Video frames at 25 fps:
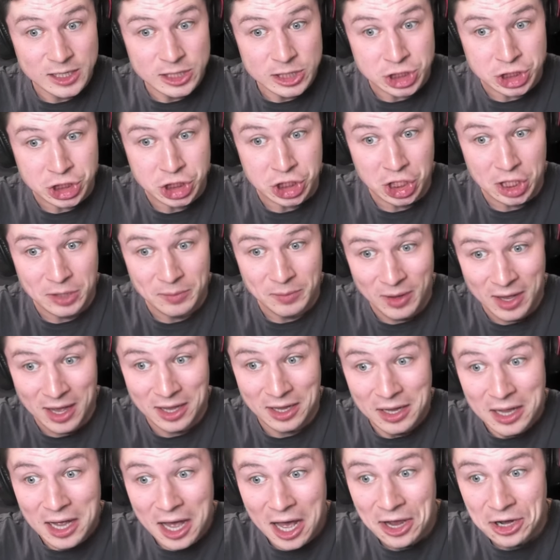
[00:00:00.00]
с
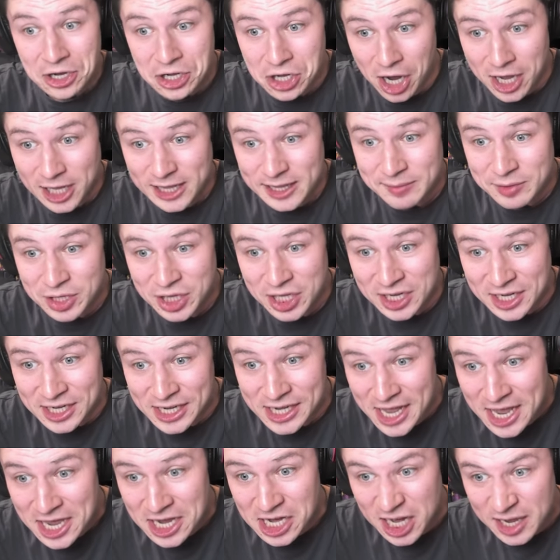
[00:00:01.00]
четырьмя арканами
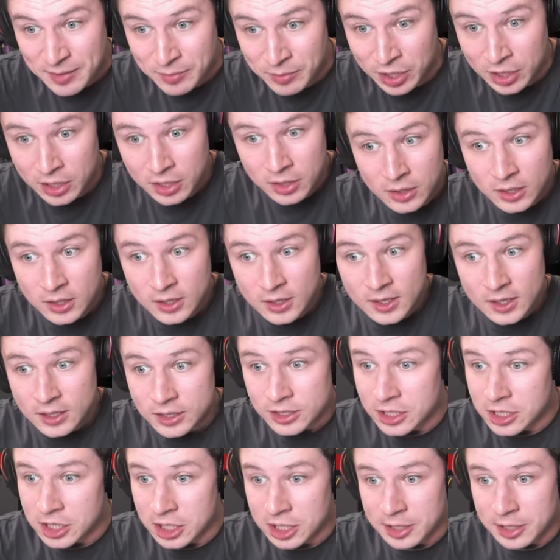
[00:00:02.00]
наклейками. Не,